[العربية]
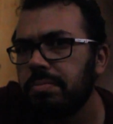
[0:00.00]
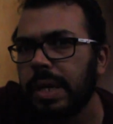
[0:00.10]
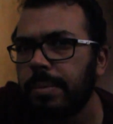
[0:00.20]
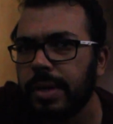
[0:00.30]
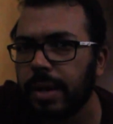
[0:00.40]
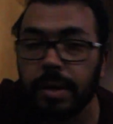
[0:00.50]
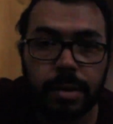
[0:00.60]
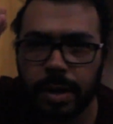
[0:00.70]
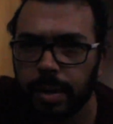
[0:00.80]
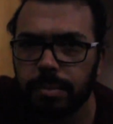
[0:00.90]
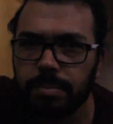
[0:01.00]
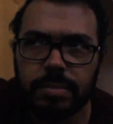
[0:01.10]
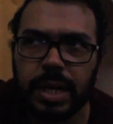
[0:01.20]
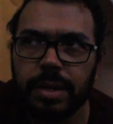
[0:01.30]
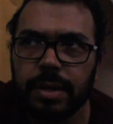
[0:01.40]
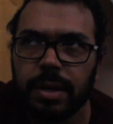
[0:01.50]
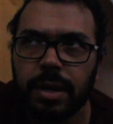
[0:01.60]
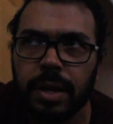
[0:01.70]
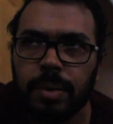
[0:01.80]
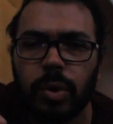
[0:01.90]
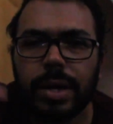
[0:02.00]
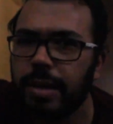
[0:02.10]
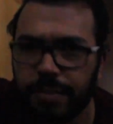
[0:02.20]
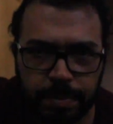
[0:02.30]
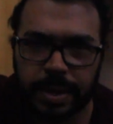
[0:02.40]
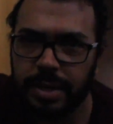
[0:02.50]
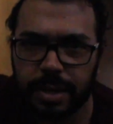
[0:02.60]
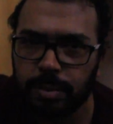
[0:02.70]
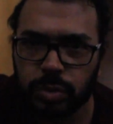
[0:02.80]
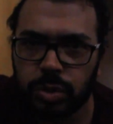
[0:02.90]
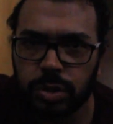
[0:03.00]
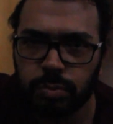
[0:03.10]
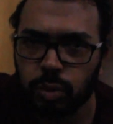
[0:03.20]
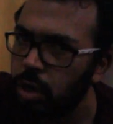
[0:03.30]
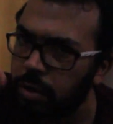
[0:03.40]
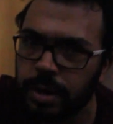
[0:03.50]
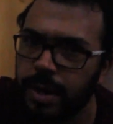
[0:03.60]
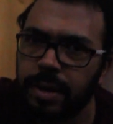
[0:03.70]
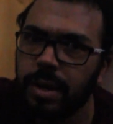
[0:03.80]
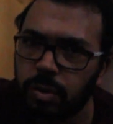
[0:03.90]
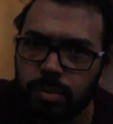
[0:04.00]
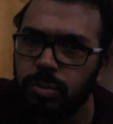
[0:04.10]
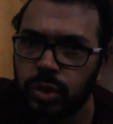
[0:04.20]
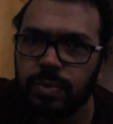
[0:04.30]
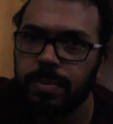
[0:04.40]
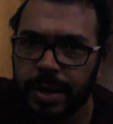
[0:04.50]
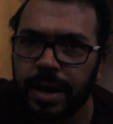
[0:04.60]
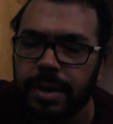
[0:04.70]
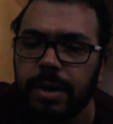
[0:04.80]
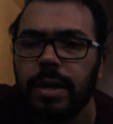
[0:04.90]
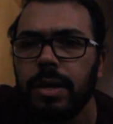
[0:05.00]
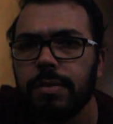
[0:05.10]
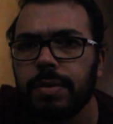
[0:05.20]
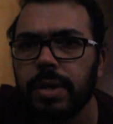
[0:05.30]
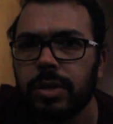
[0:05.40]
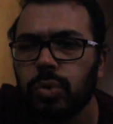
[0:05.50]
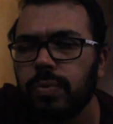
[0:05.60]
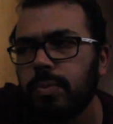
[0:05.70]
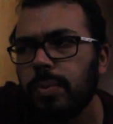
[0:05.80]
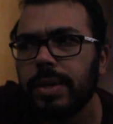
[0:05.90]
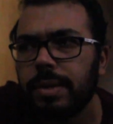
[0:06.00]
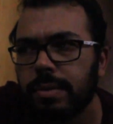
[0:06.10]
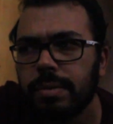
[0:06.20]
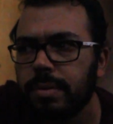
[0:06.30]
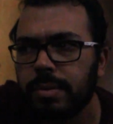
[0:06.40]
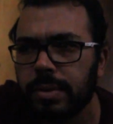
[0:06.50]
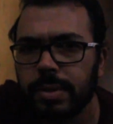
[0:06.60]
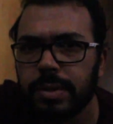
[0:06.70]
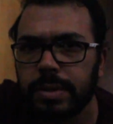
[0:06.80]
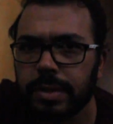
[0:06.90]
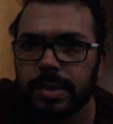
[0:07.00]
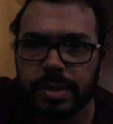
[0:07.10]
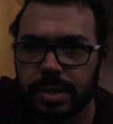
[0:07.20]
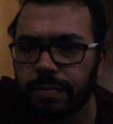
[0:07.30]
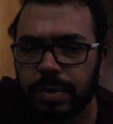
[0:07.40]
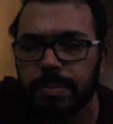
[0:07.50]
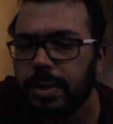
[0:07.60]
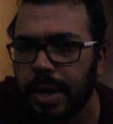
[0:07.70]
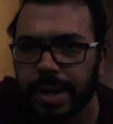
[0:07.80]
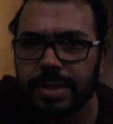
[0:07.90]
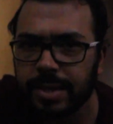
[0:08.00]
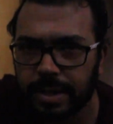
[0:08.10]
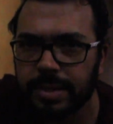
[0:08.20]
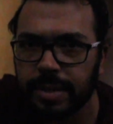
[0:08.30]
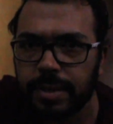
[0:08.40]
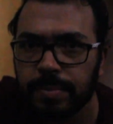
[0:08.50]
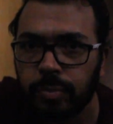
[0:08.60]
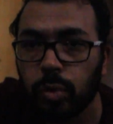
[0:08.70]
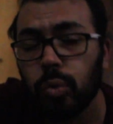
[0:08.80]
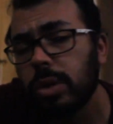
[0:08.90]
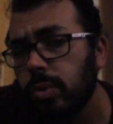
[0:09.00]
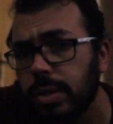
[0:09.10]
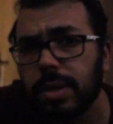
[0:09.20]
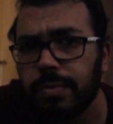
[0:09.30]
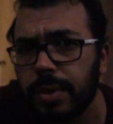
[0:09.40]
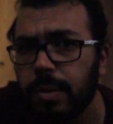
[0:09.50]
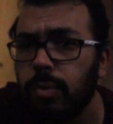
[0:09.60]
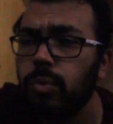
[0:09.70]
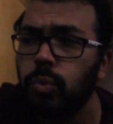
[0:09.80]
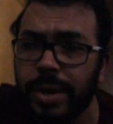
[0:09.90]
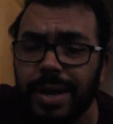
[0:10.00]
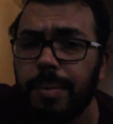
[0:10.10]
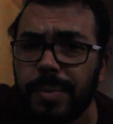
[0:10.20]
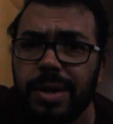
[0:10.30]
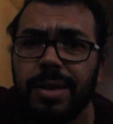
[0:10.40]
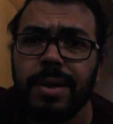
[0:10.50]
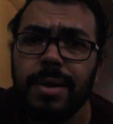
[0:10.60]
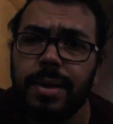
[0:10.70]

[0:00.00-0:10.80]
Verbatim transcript: هنعمل ايه انا انا يعني انا بقول لك اللي في دماغي انا مش مقرر حاجه او مش في دماغي حاجه فشوف ممكن نستفاد من حاجه زي كده ازاي ونتواصل فيها وانا هبقى